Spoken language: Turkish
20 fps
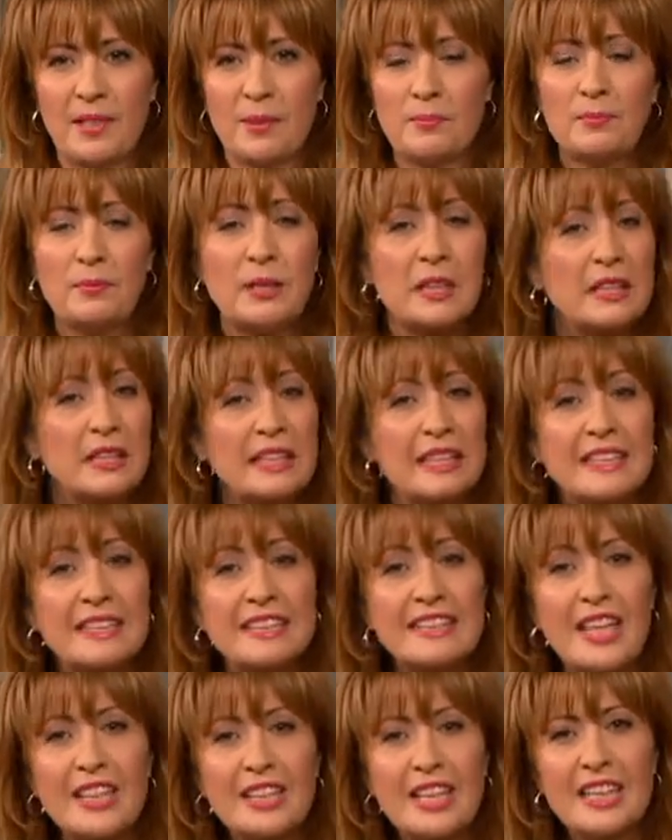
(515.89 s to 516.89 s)
Bakın
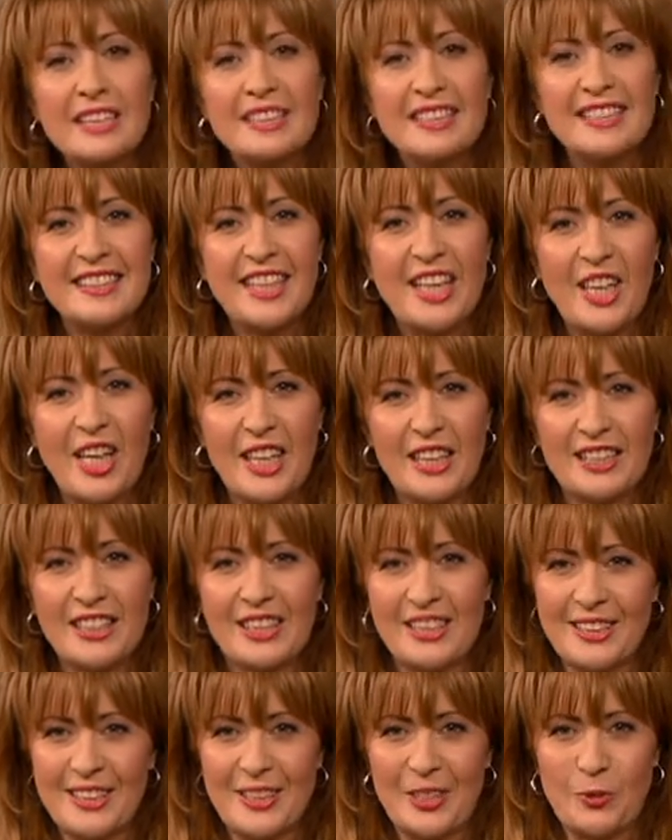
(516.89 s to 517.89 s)
insanlar sizi hayal
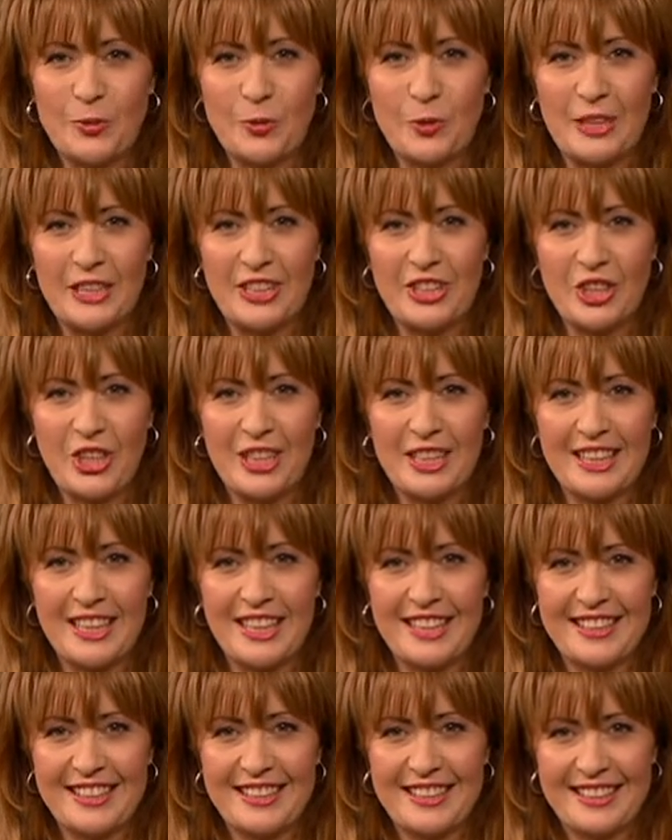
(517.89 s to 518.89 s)
kırıklığına
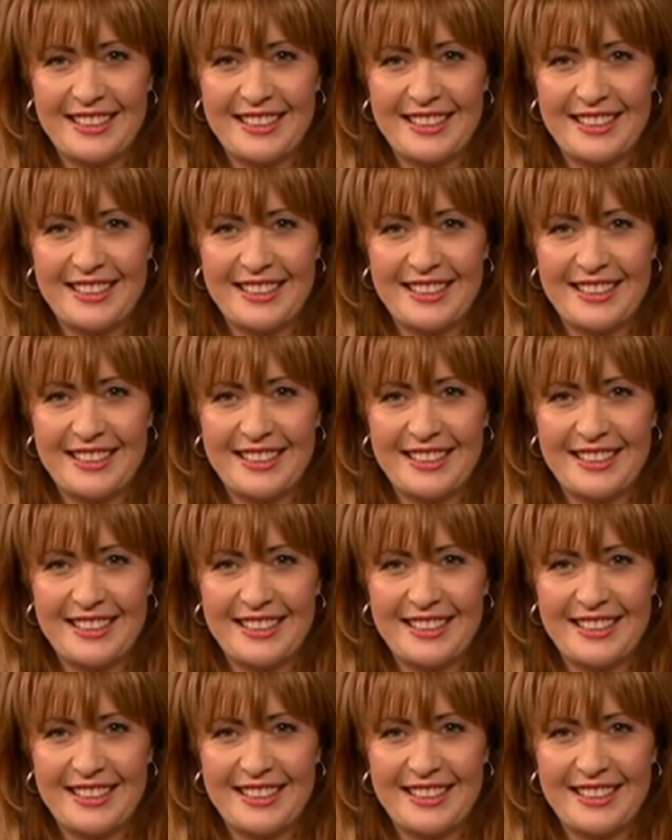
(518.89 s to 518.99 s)
uğratacaklar.